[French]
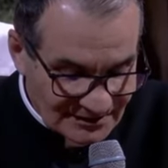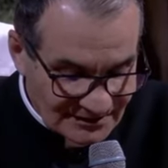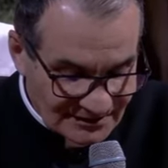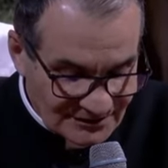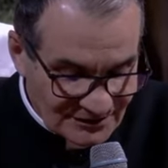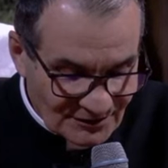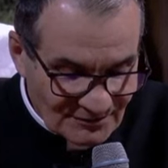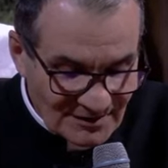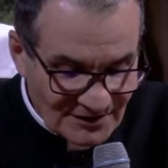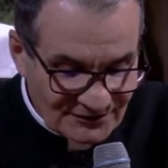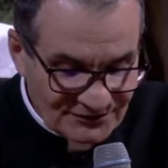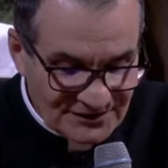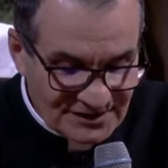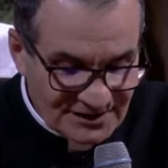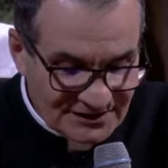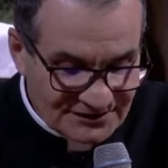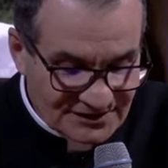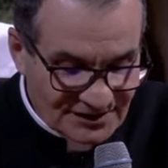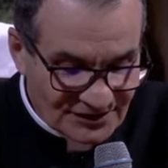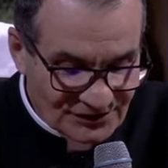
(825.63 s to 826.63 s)
Dans ma vie
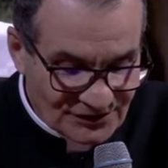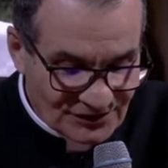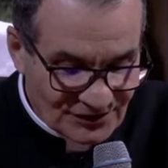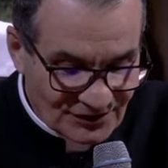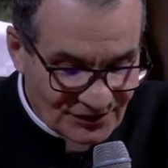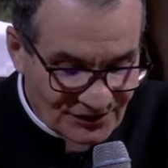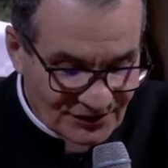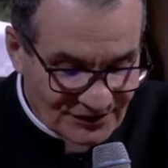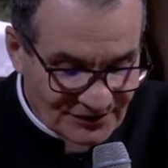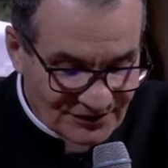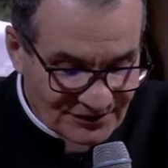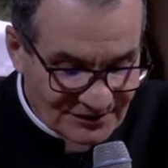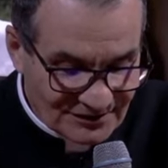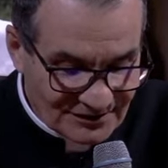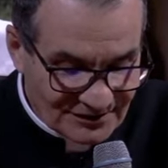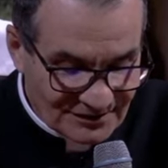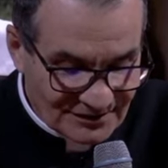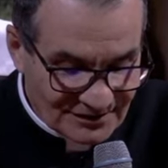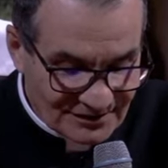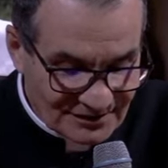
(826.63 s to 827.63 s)
intérieure,
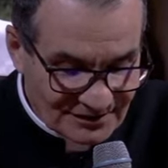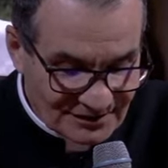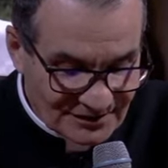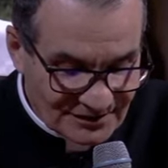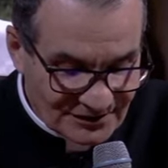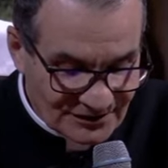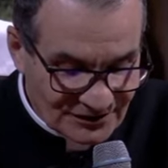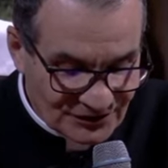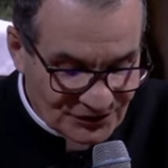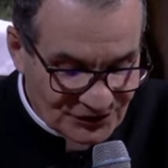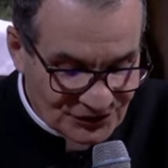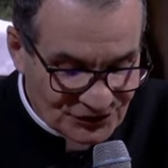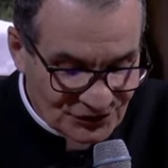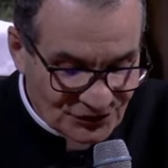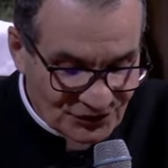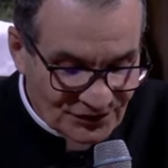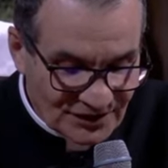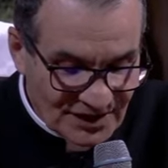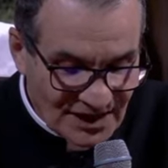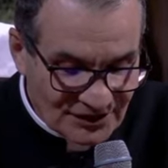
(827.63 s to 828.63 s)
je
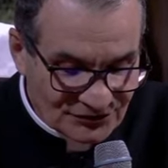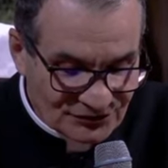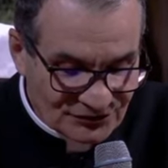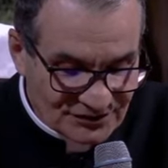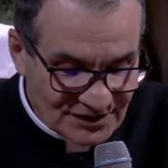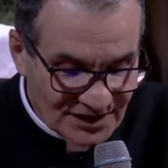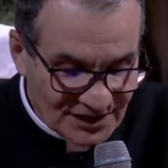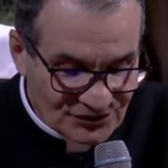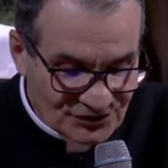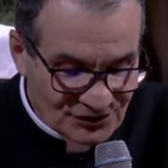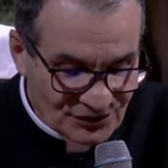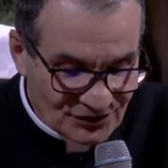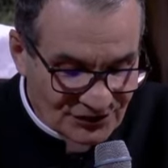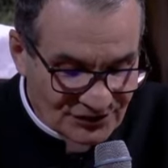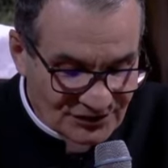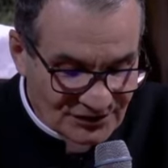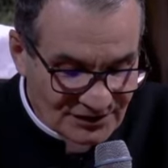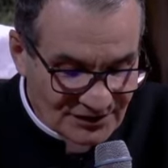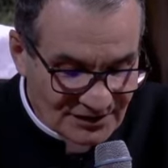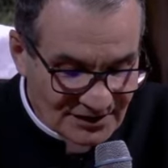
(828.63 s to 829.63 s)
regarde d'un
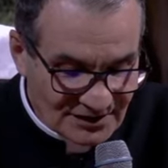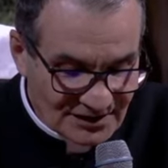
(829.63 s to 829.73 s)
œil